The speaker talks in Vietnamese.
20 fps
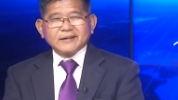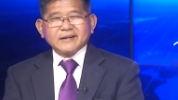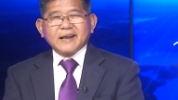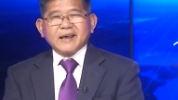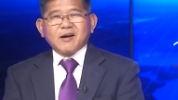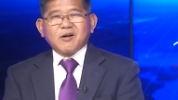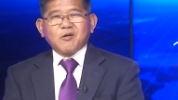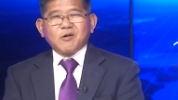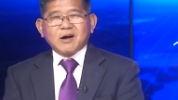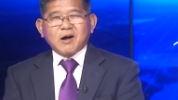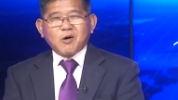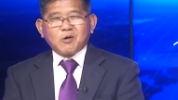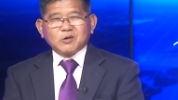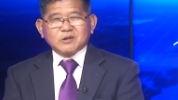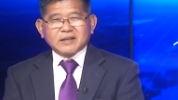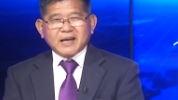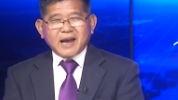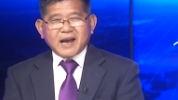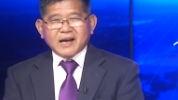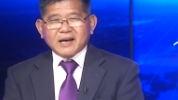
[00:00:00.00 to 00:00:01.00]
Đeo khẩu
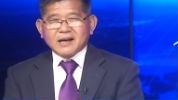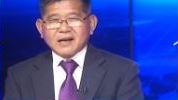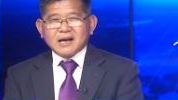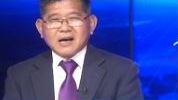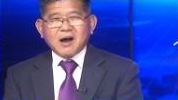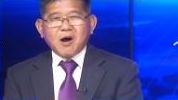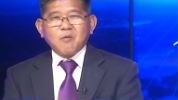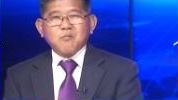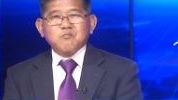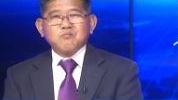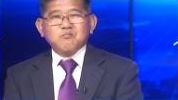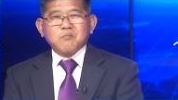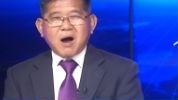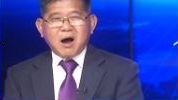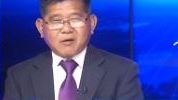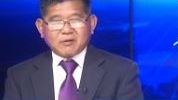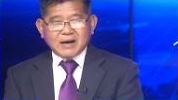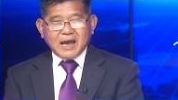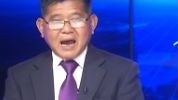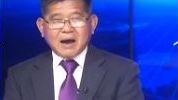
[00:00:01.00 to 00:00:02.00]
trang không
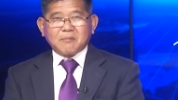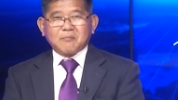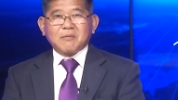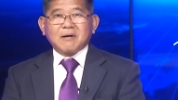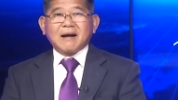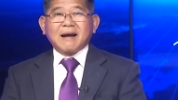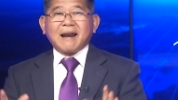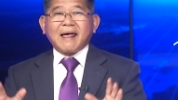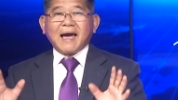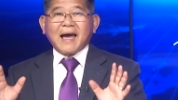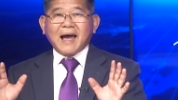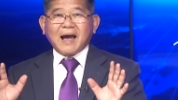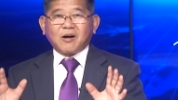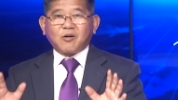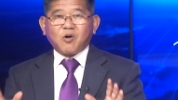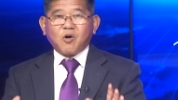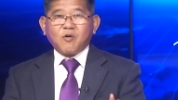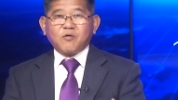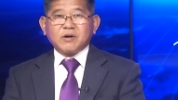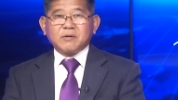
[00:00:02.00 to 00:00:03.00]
bảo đảm là
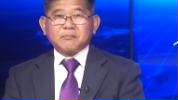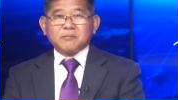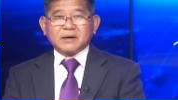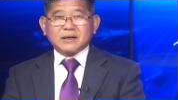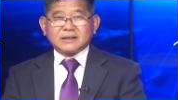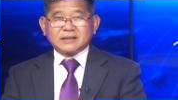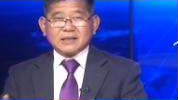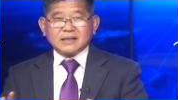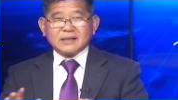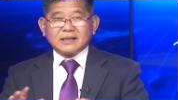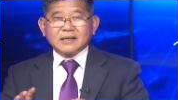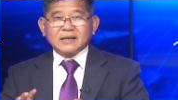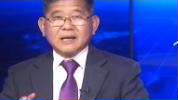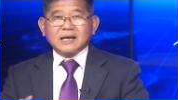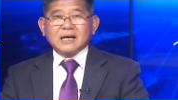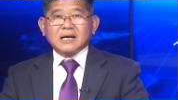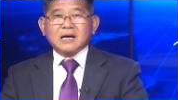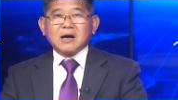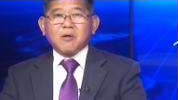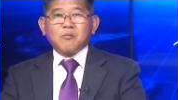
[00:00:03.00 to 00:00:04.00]
Covid-19
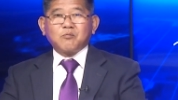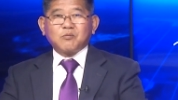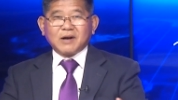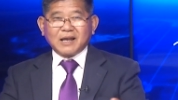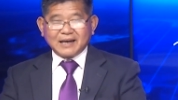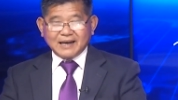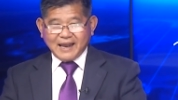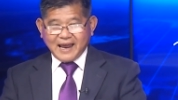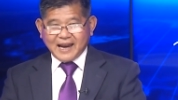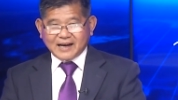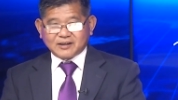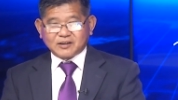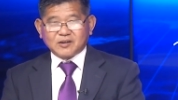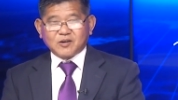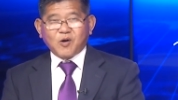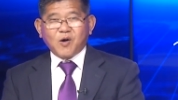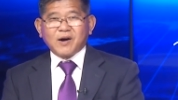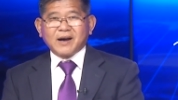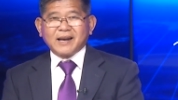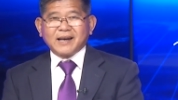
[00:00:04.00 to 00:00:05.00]
không lây lan.
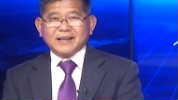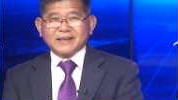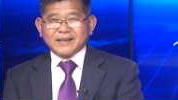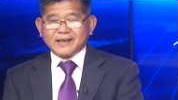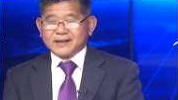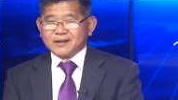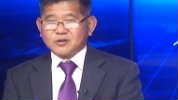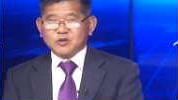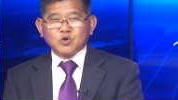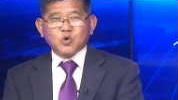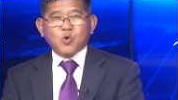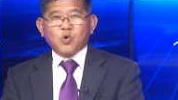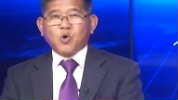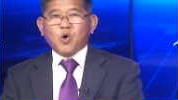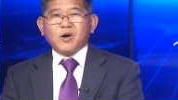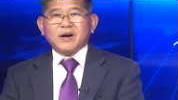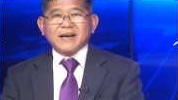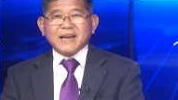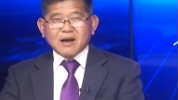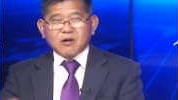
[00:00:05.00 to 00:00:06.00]
Có nghĩa là gì? Dù
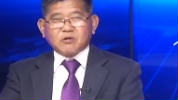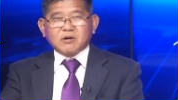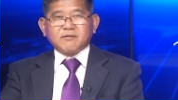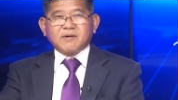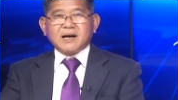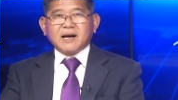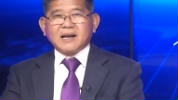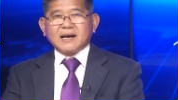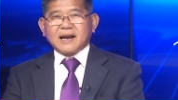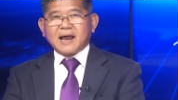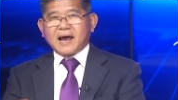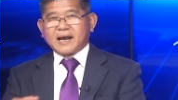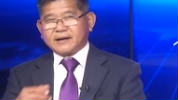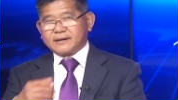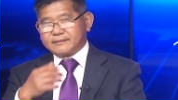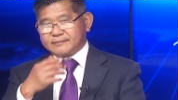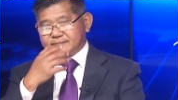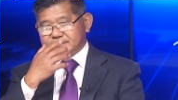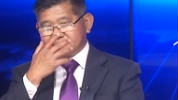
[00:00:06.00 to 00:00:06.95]
có đeo nó vẫn lây lan.